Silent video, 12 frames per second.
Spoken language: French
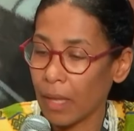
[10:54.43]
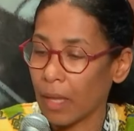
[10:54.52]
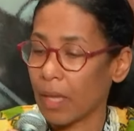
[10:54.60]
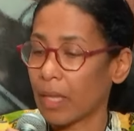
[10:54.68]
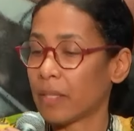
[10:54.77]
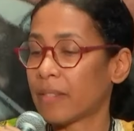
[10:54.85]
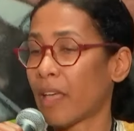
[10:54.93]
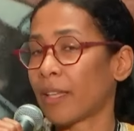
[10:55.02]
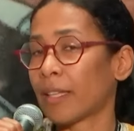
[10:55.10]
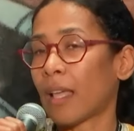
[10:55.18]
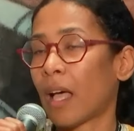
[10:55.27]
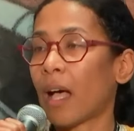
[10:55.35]
Et
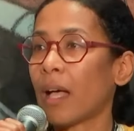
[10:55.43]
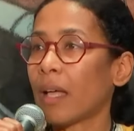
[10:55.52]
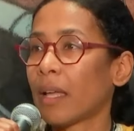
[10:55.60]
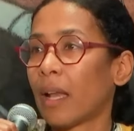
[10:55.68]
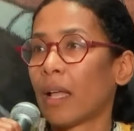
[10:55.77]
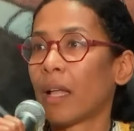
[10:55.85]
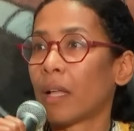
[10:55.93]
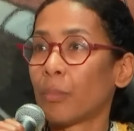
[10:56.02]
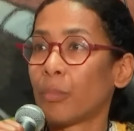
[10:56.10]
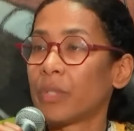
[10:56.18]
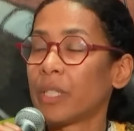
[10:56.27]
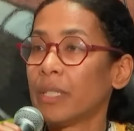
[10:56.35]
Sarah, elle a un
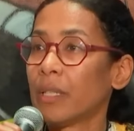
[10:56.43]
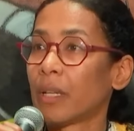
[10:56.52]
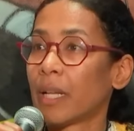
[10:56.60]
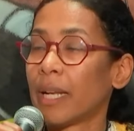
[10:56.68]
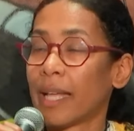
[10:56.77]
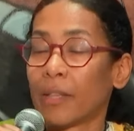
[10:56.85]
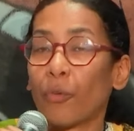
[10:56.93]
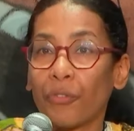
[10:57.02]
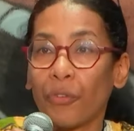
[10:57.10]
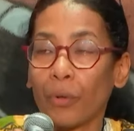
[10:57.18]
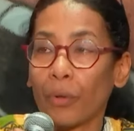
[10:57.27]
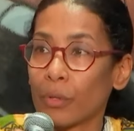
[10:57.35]
petit, elle a un
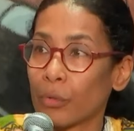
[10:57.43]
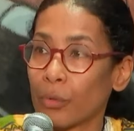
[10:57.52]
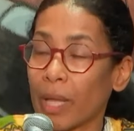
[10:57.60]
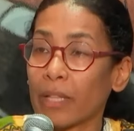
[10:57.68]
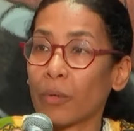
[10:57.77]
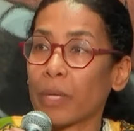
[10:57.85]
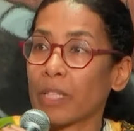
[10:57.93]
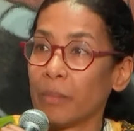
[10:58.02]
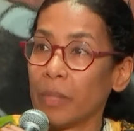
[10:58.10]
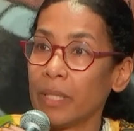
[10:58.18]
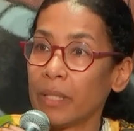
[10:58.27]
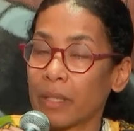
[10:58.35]
enfant de un an et
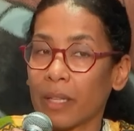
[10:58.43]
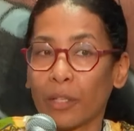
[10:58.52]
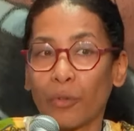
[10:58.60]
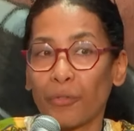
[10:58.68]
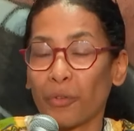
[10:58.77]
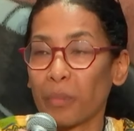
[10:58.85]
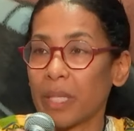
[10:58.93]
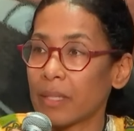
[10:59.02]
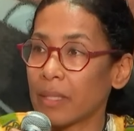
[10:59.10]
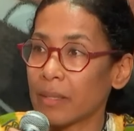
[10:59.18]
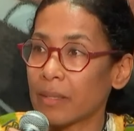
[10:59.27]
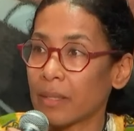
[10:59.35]
demi qui est un enfant métis,